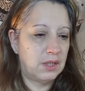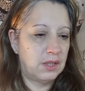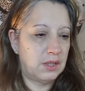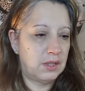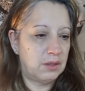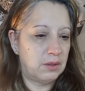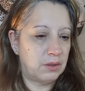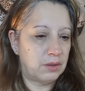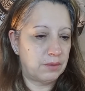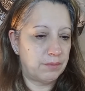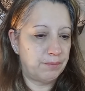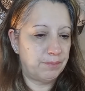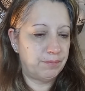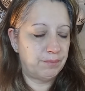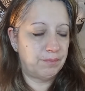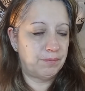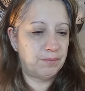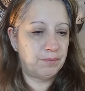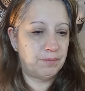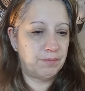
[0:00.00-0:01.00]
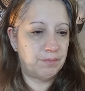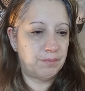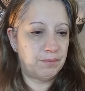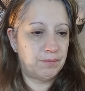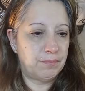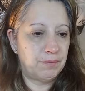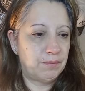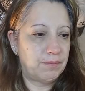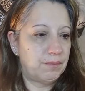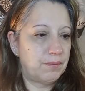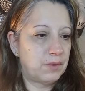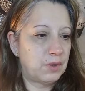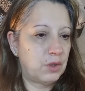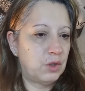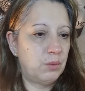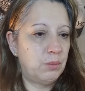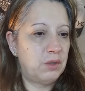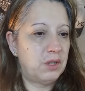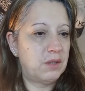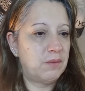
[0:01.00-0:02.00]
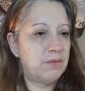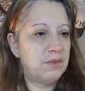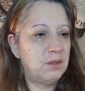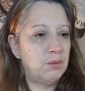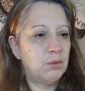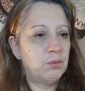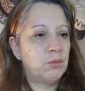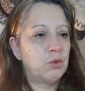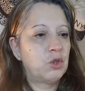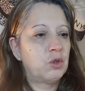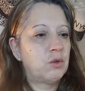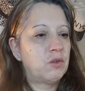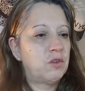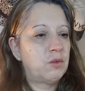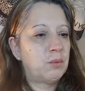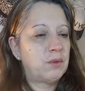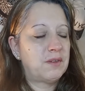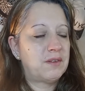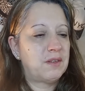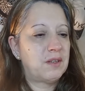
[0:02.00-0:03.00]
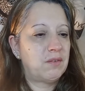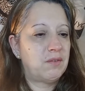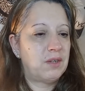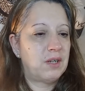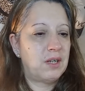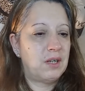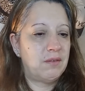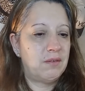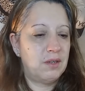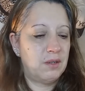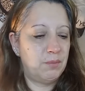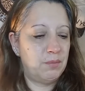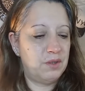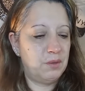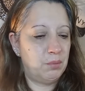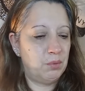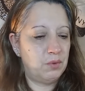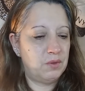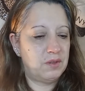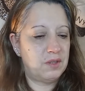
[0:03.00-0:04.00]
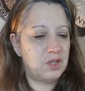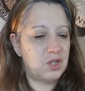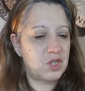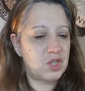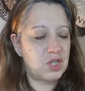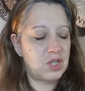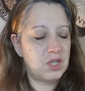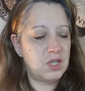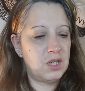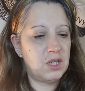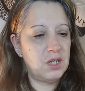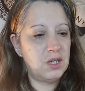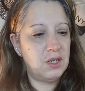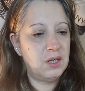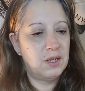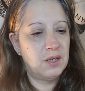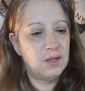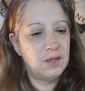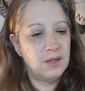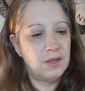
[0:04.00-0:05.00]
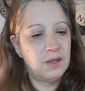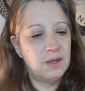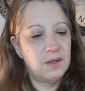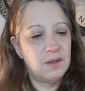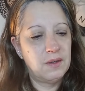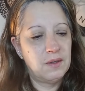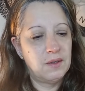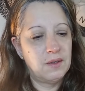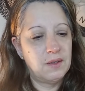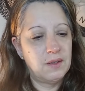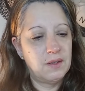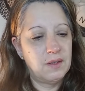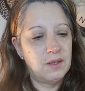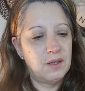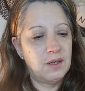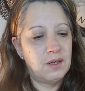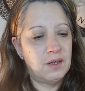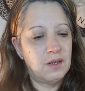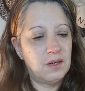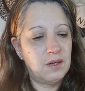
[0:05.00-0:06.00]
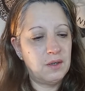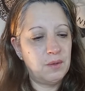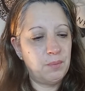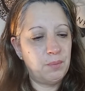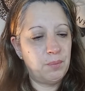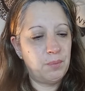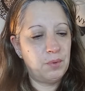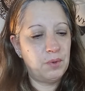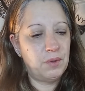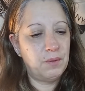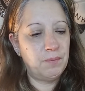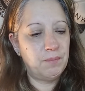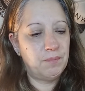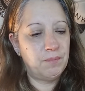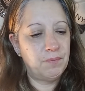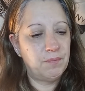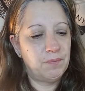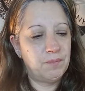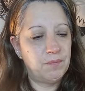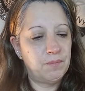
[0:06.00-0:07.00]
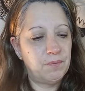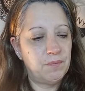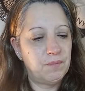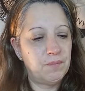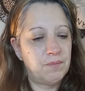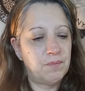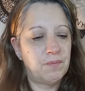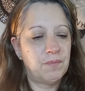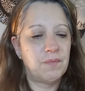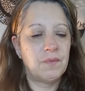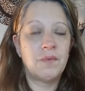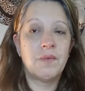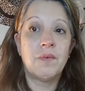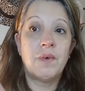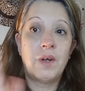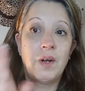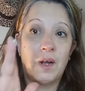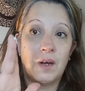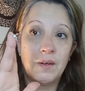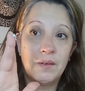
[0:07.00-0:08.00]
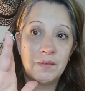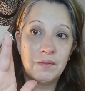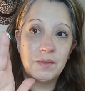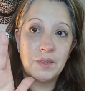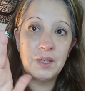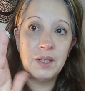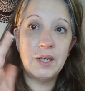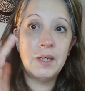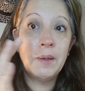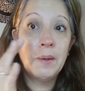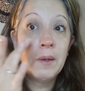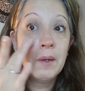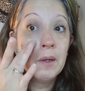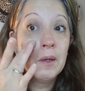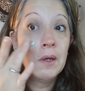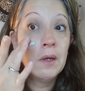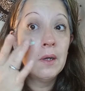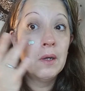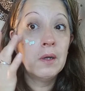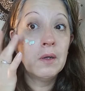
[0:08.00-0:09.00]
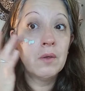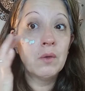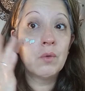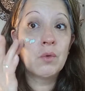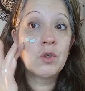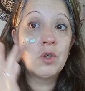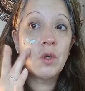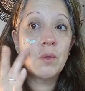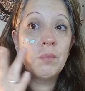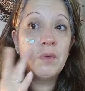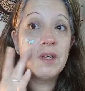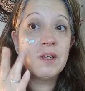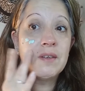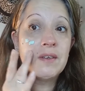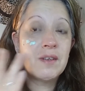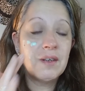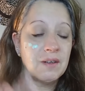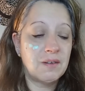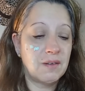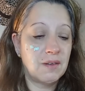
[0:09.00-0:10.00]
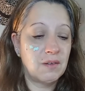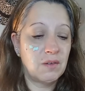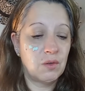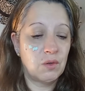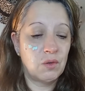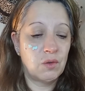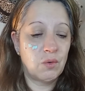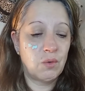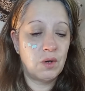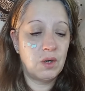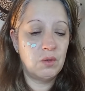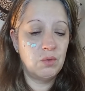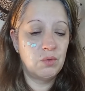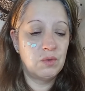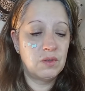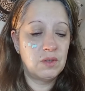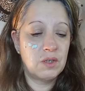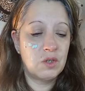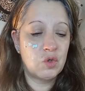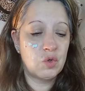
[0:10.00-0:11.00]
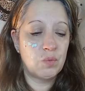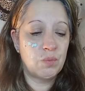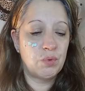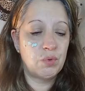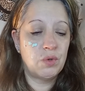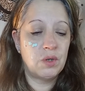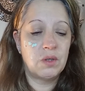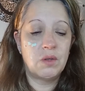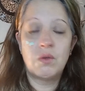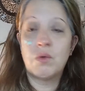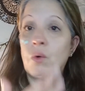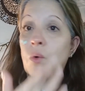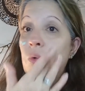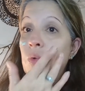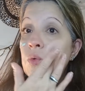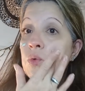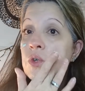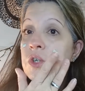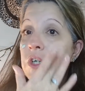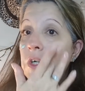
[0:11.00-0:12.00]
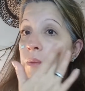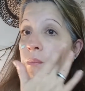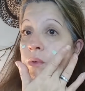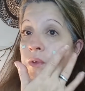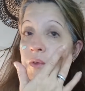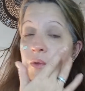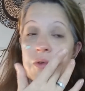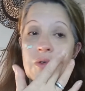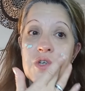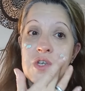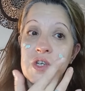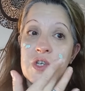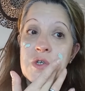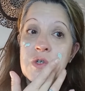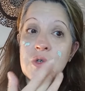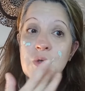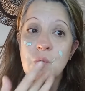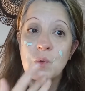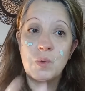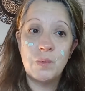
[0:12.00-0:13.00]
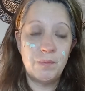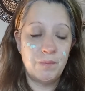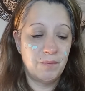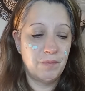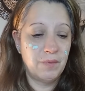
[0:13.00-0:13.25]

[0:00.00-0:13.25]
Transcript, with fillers: Alors, comme il y a un petit moment je m'en suis pas servie, elle avait un petit peu séché. Hop. Voilà, vous voyez Donc, j'en mets à certains endroits où c'est que je peux être rouge, hein, parce que j'ai chaud.